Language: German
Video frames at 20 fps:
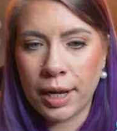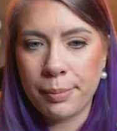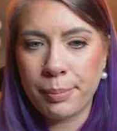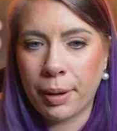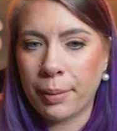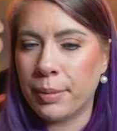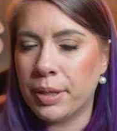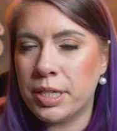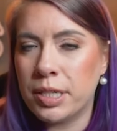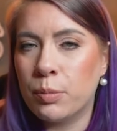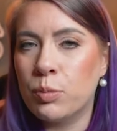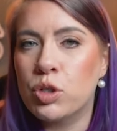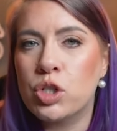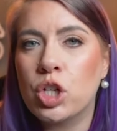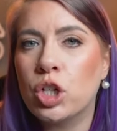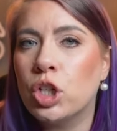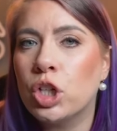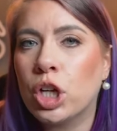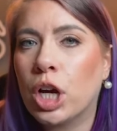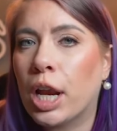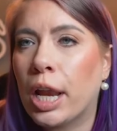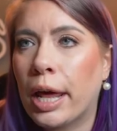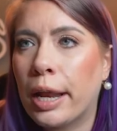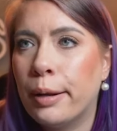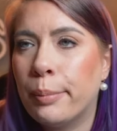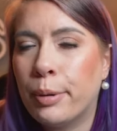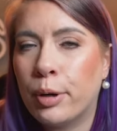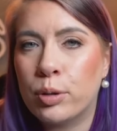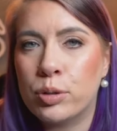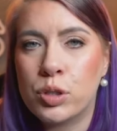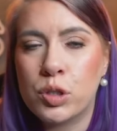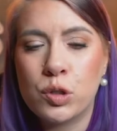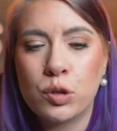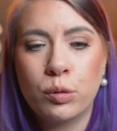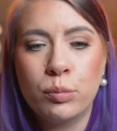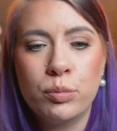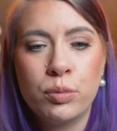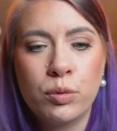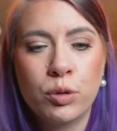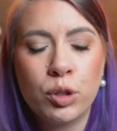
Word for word: halt mal mit. Der muss ja nicht alleine bei uns, rum,